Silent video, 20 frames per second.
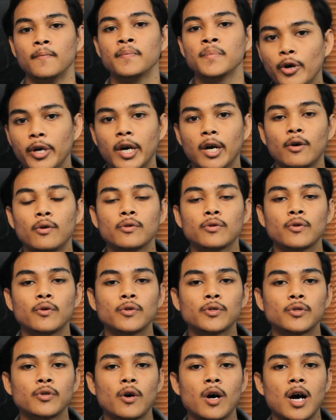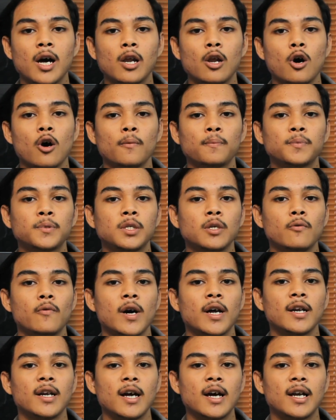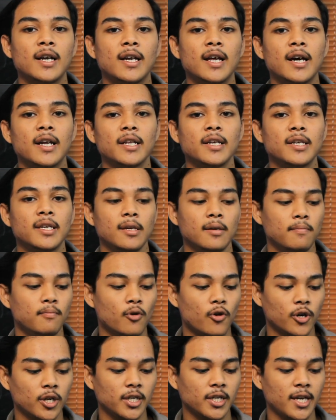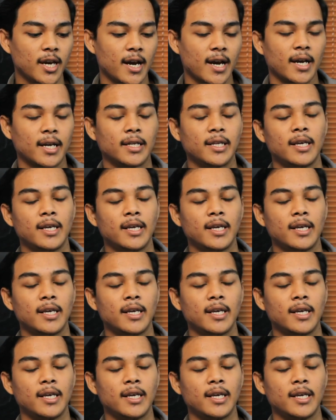oh ya untuk soal opsi warna dari keyboardnya